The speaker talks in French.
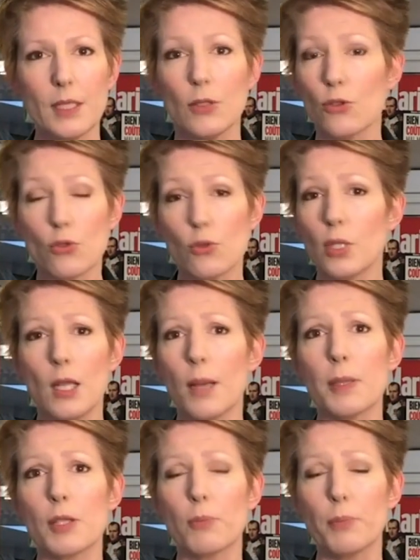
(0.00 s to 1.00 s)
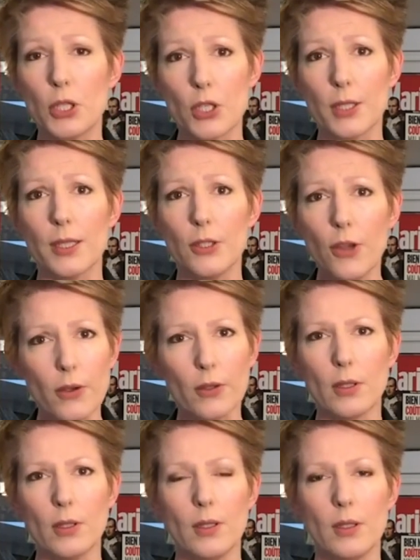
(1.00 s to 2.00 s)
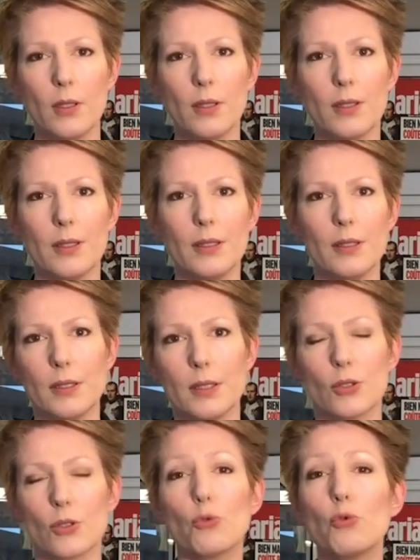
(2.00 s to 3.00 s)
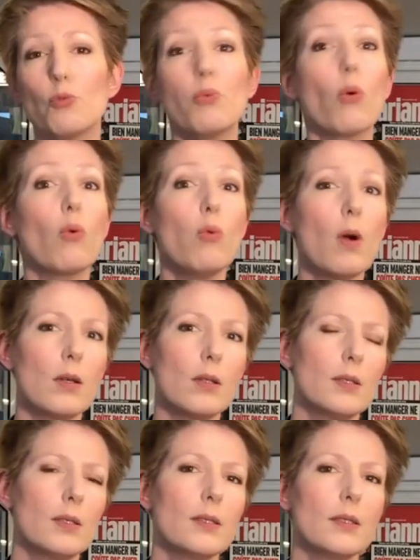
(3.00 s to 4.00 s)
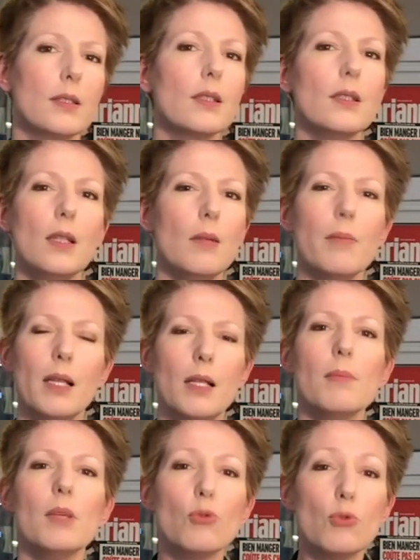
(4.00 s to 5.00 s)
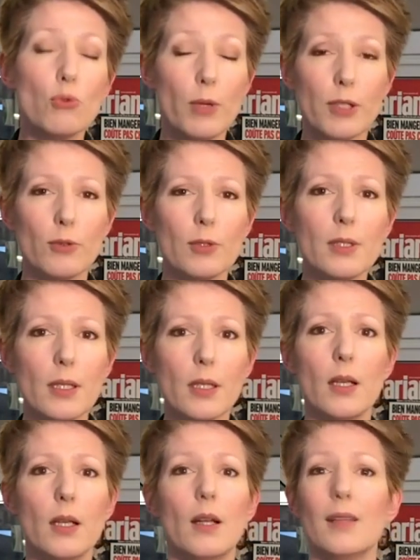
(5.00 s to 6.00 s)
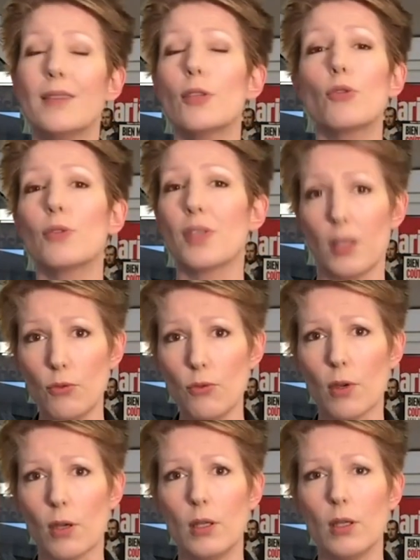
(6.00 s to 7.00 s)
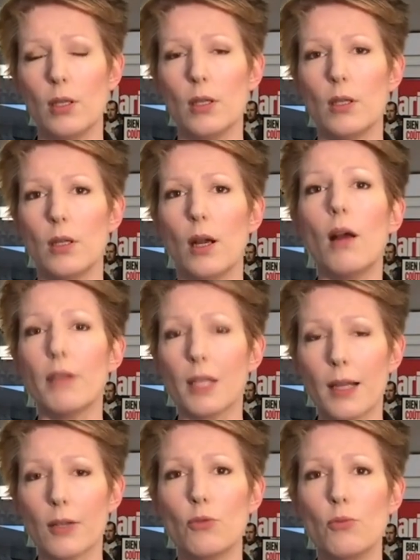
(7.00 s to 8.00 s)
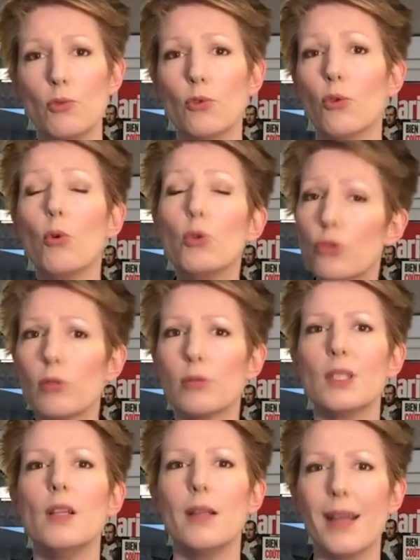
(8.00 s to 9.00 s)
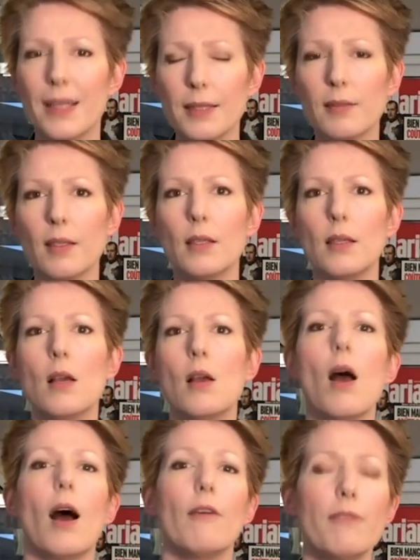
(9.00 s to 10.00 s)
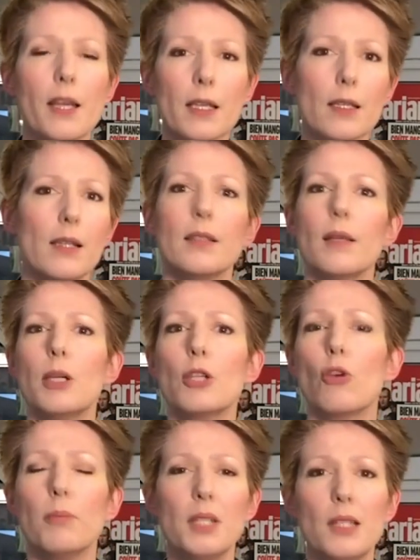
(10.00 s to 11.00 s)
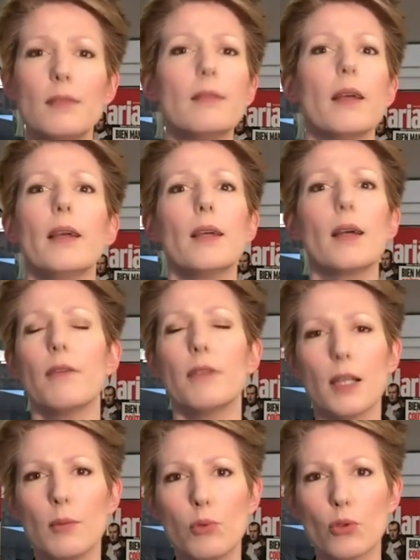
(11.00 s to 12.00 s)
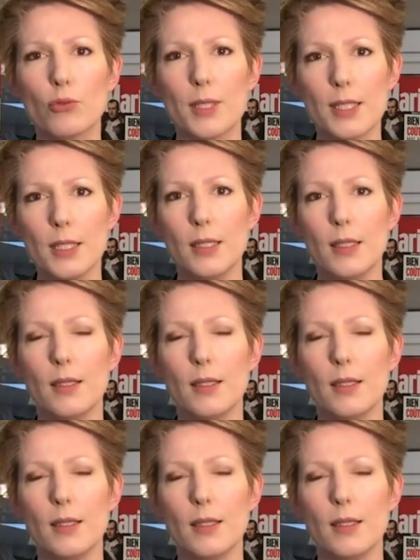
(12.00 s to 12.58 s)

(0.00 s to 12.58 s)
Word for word: Ce qui ne l'a pas empêché d'ailleurs, et c'est sans doute pourquoi il est mal aimé de tous les côtés, d'être très dur avec la commune, autant qu'il l'a été avec l'état-major militaire, avec la bourgeoisie,